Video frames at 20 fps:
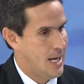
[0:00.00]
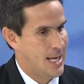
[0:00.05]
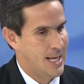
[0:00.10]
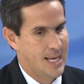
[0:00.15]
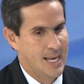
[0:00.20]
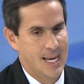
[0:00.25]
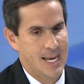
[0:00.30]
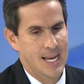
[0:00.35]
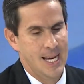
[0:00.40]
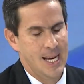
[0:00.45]

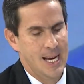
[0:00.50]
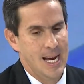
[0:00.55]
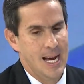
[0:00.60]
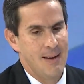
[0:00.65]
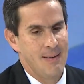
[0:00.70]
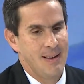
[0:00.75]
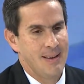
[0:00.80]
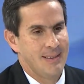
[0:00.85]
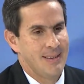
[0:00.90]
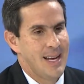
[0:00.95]
Hay que
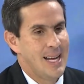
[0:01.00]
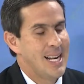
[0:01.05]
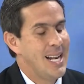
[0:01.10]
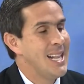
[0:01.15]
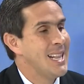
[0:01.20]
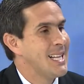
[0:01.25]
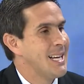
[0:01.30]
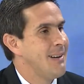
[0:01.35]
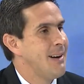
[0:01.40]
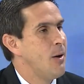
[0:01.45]
avanzar
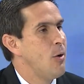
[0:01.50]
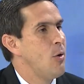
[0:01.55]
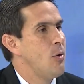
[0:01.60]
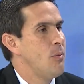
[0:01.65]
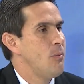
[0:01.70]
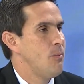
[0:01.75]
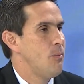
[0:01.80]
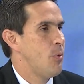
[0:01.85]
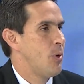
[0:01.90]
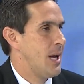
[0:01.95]
en el
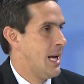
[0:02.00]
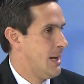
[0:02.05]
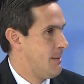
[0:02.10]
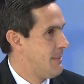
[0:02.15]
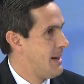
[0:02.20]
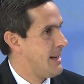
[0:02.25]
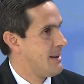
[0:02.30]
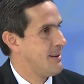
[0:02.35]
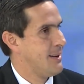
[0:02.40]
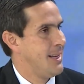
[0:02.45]
trabajo, porque
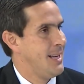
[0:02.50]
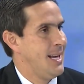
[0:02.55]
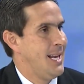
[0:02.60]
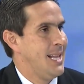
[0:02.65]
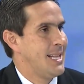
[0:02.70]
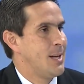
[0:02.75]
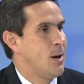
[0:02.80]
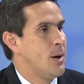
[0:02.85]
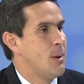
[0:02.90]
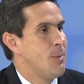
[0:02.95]
además
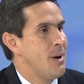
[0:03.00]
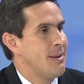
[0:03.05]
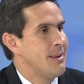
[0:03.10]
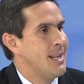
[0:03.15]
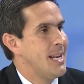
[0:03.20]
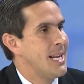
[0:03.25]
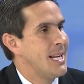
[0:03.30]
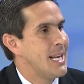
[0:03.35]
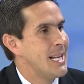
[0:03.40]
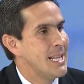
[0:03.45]
el trabajo que puede
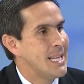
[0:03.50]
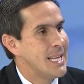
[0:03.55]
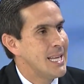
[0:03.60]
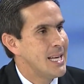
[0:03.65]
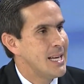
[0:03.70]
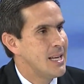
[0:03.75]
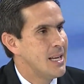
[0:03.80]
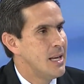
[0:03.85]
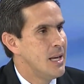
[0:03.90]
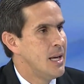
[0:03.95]
hacer la
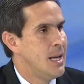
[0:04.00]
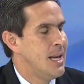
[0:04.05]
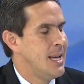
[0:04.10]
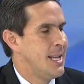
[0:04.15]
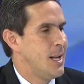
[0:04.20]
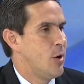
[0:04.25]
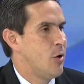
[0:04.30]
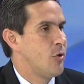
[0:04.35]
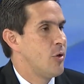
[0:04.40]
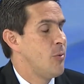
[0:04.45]
alcaldía
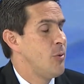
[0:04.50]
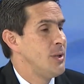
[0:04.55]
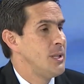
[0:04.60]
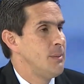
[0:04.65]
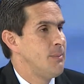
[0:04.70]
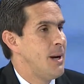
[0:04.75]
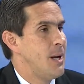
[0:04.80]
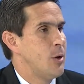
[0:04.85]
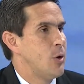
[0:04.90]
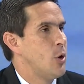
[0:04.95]
el Consejo
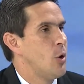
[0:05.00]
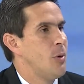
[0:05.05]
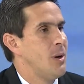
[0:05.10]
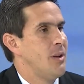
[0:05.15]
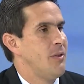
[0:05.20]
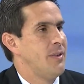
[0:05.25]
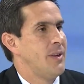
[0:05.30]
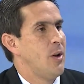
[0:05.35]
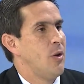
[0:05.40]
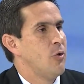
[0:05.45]
Municipal no nos
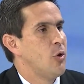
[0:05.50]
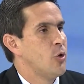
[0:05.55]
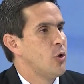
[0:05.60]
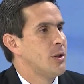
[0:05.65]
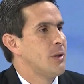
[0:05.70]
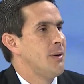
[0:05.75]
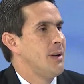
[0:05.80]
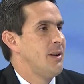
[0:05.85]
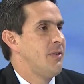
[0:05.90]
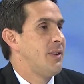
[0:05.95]
beneficia a
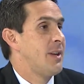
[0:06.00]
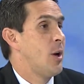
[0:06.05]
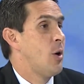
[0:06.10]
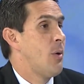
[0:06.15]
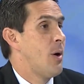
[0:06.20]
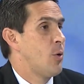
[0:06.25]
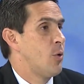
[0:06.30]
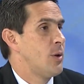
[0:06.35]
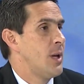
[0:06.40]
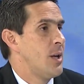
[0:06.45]
nosotros, te beneficia a
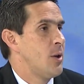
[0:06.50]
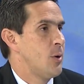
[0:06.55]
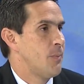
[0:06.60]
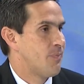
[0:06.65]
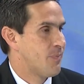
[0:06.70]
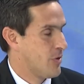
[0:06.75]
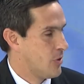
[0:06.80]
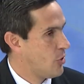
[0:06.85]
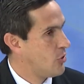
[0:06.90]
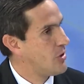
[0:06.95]
los
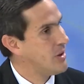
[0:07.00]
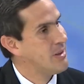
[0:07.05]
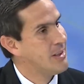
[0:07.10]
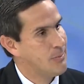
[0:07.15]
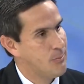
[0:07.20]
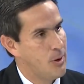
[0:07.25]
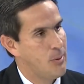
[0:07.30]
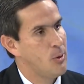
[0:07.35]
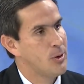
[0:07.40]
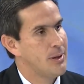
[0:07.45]
baruteños. sé
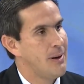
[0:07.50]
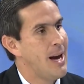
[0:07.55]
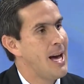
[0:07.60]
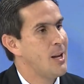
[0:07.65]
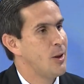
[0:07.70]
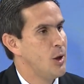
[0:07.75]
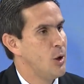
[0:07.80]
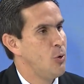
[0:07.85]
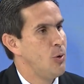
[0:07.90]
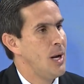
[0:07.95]
si podemos
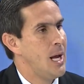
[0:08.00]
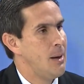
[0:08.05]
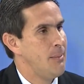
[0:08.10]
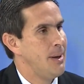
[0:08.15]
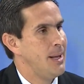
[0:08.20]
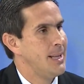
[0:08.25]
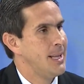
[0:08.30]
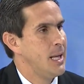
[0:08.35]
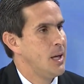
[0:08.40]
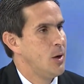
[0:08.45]
trabajar
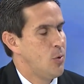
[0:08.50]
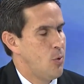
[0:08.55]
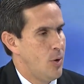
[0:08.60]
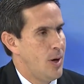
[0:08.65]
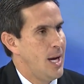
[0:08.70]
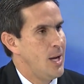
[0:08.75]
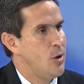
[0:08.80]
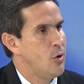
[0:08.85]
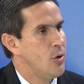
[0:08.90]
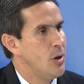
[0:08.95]
articuladamente
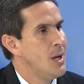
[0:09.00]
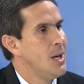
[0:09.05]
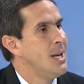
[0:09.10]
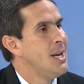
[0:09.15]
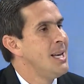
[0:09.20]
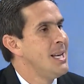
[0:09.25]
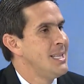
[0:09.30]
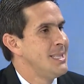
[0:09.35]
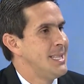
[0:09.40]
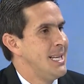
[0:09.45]
con ellos,
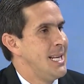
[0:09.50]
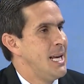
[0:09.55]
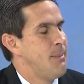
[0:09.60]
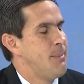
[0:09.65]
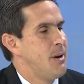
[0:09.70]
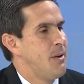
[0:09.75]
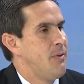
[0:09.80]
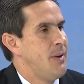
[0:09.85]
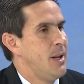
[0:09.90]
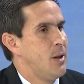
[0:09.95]

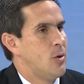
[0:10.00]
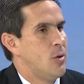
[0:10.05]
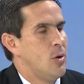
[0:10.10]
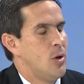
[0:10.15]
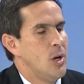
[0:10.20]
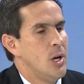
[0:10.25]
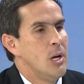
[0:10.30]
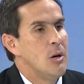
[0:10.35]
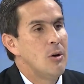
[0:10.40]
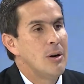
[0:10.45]
sería
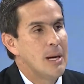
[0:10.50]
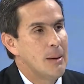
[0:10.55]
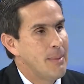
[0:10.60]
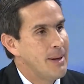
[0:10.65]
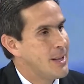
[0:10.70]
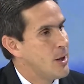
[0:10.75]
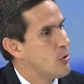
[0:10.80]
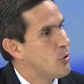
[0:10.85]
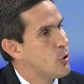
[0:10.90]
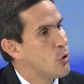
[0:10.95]
perfecto.
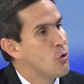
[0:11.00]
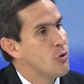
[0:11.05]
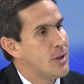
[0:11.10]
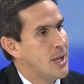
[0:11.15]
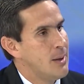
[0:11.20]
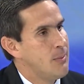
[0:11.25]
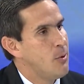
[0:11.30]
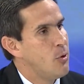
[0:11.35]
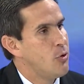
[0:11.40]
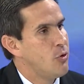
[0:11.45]
Obviamente nosotros
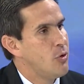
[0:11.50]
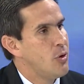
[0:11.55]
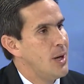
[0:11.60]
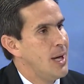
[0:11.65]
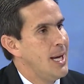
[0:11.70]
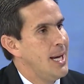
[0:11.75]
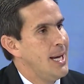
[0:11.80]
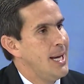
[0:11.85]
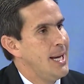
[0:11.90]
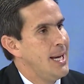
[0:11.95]
tenemos
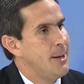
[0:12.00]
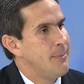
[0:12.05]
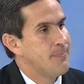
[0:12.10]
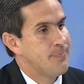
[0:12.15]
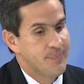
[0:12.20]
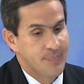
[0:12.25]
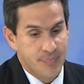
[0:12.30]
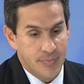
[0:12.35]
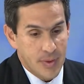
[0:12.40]
eh,